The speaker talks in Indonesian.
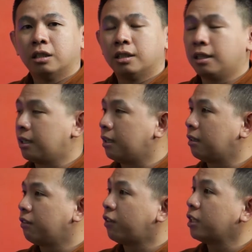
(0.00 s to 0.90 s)

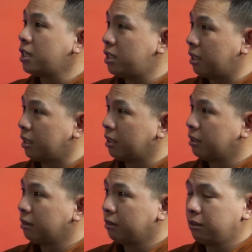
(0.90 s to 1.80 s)
uh, foundation
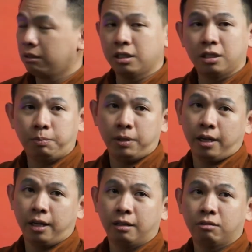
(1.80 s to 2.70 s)
di
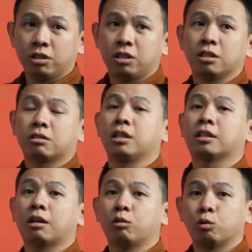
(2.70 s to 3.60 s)
CPA, which is
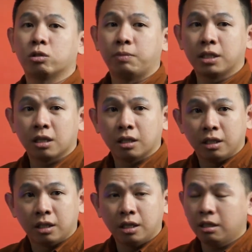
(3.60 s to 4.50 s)
kita lulus bachelor
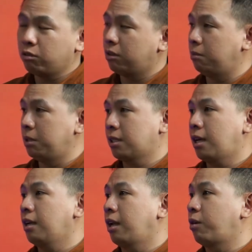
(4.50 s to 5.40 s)
degree sudah
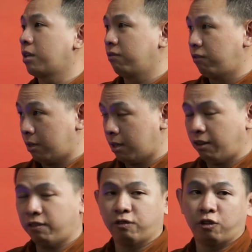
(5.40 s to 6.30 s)
bisa lewat uh,
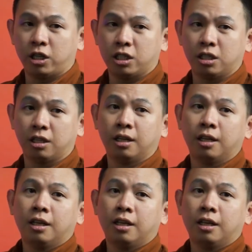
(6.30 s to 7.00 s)
level foundation.